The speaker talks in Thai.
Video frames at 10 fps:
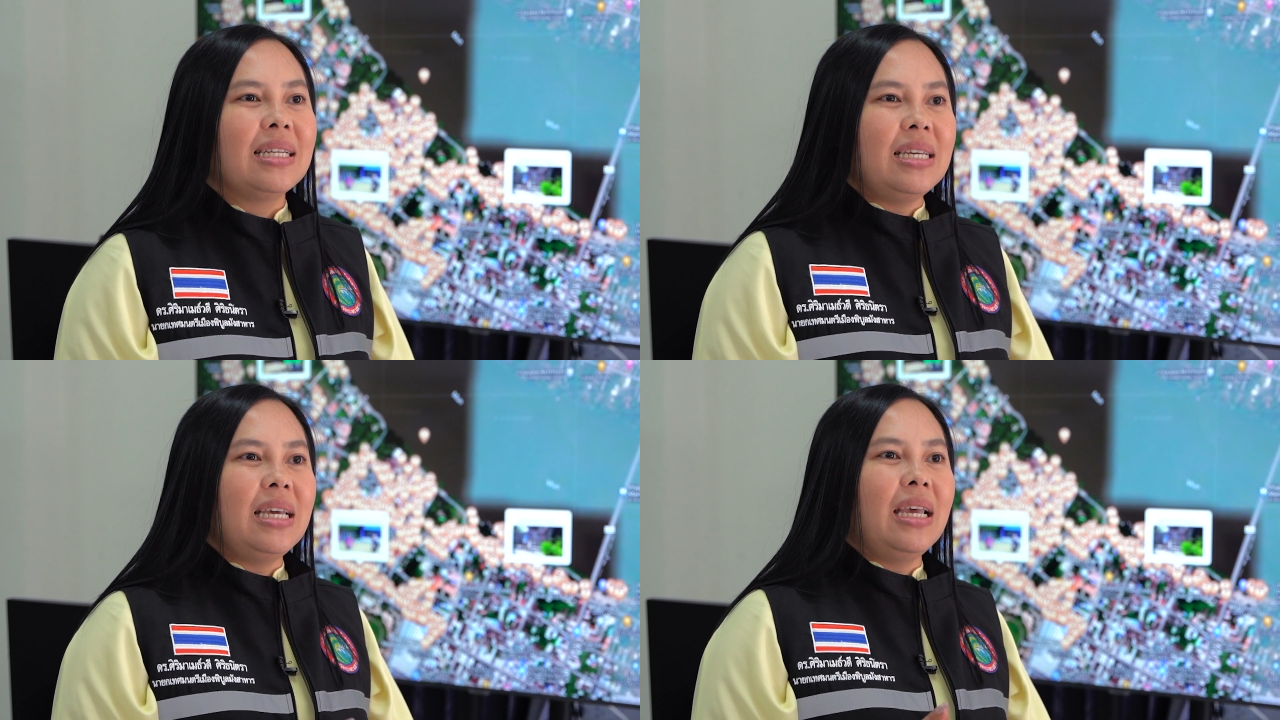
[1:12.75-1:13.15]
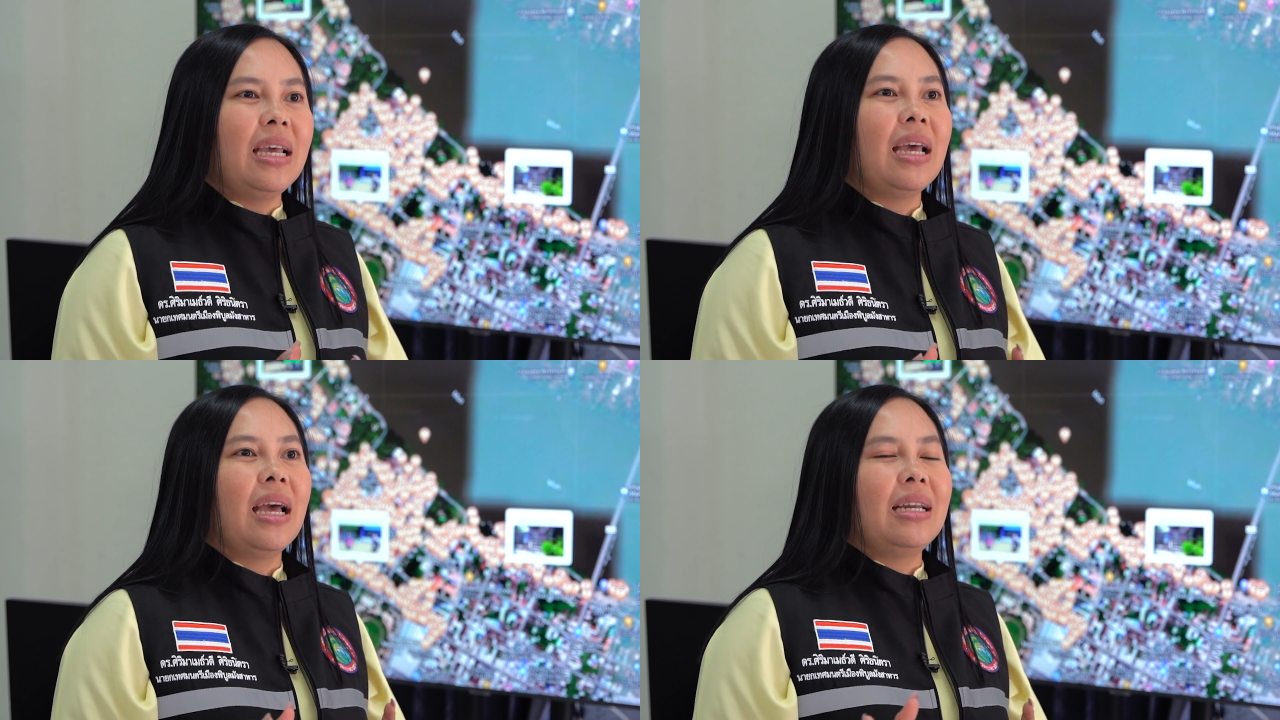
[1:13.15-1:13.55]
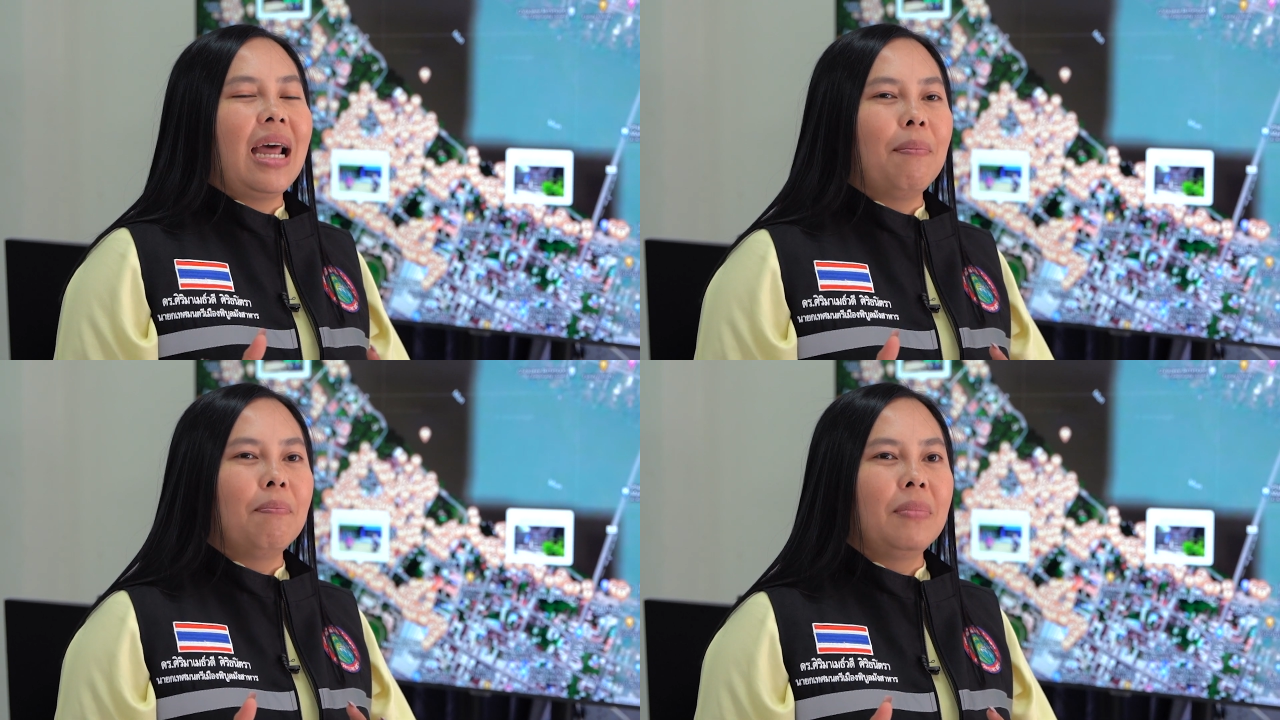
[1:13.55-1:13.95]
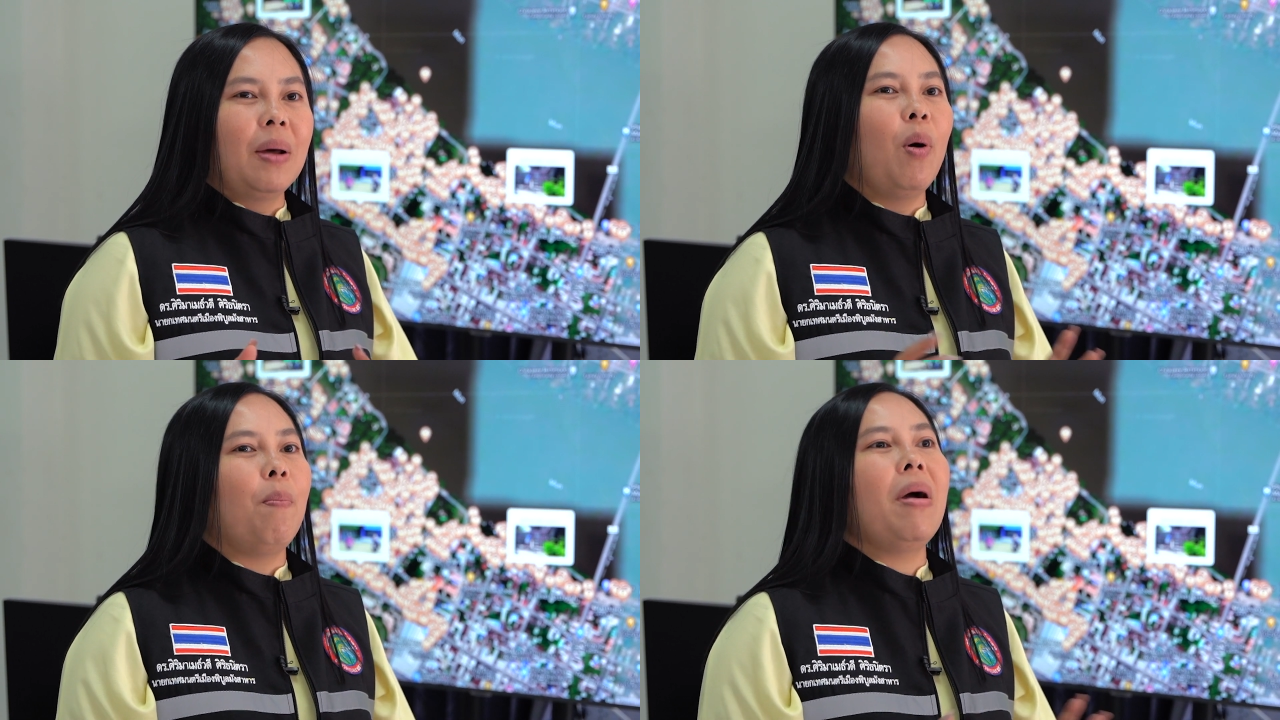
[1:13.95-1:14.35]
ที่นำ
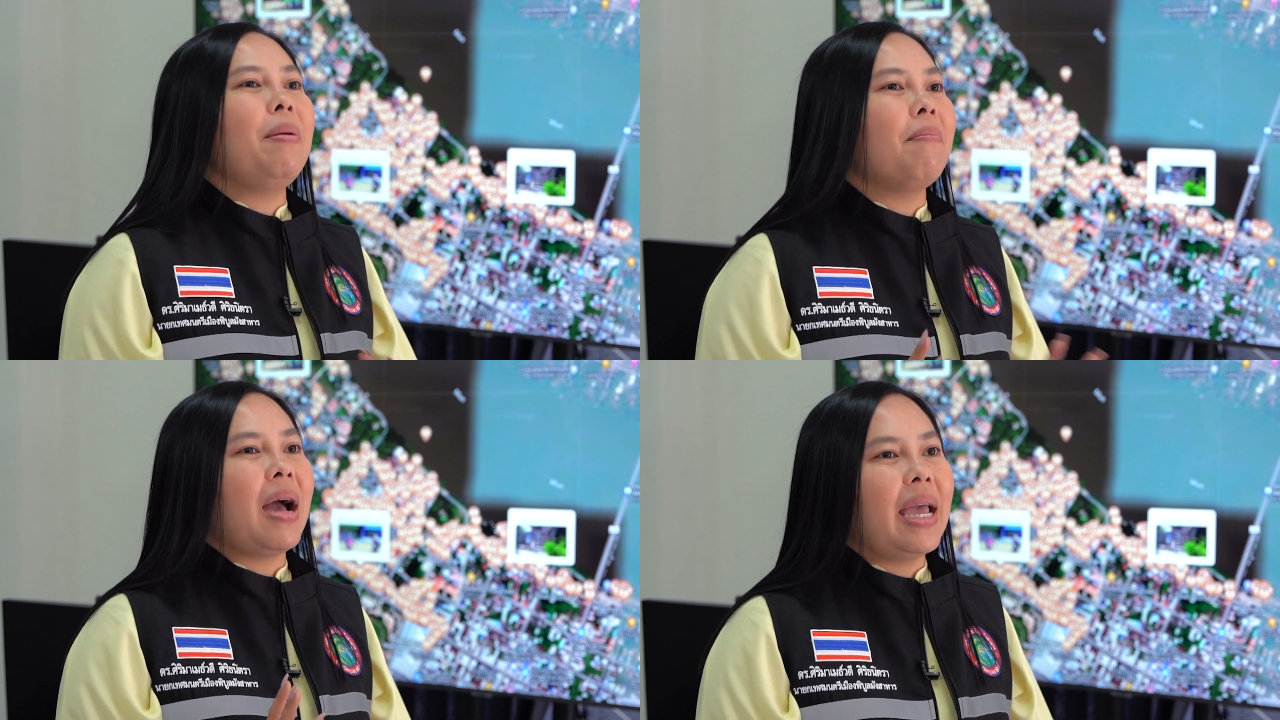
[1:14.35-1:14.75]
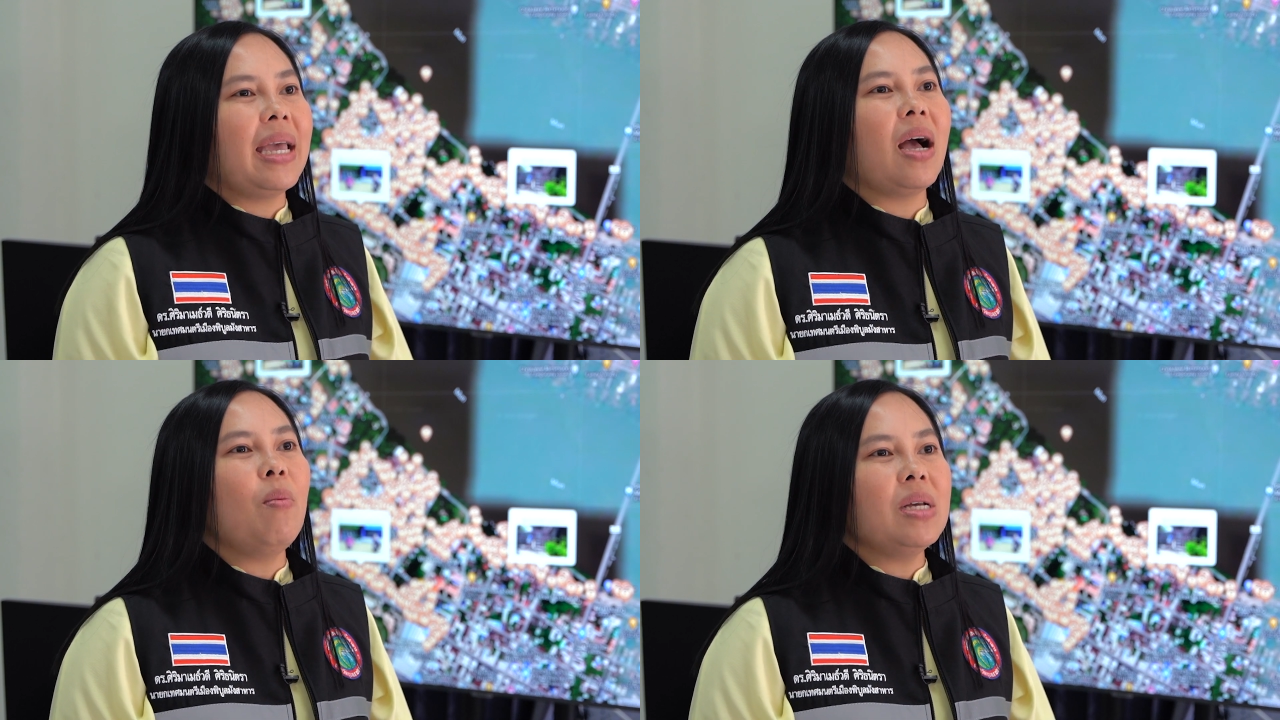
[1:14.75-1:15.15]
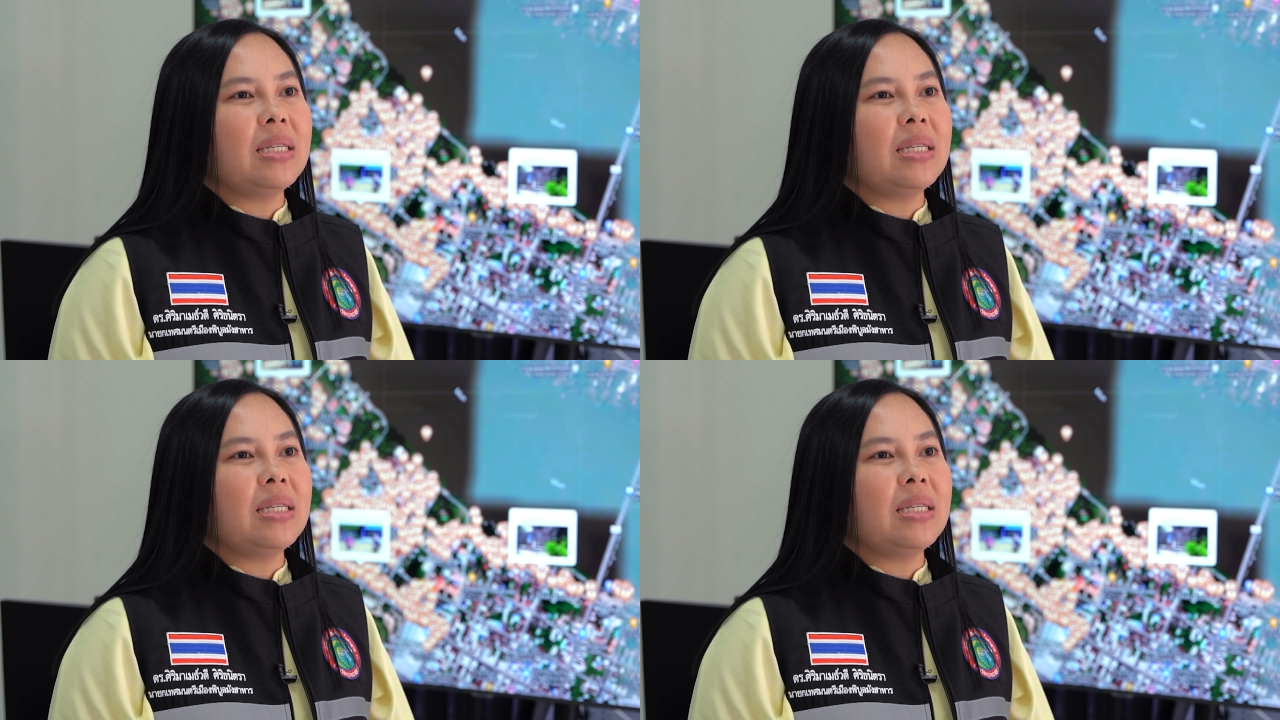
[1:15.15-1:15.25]
ระบบใหม่ ๆ เข้ามา